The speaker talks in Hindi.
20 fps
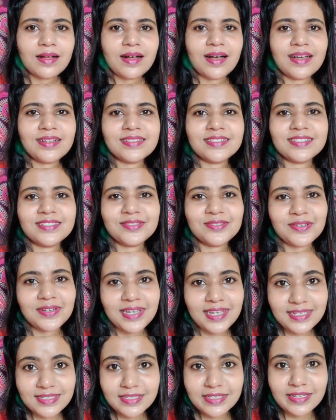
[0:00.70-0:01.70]
हाँ जी तो
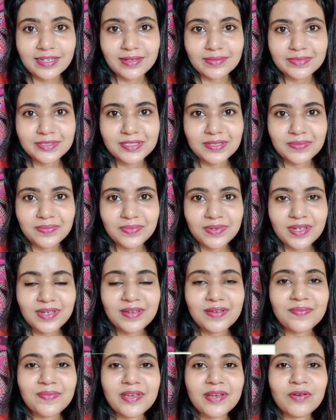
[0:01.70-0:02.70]
कैसे हैं आप सब
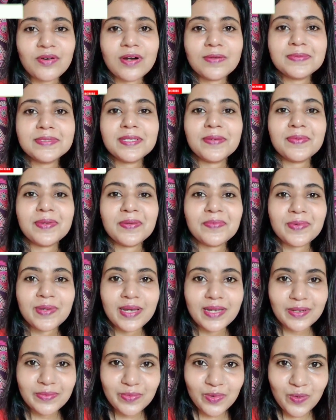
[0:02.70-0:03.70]
मैं हूँ आप सबकी
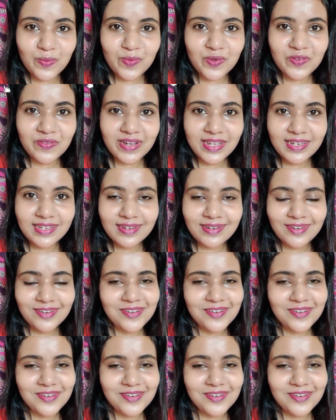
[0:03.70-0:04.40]
प्यारी बॉम्बे वाली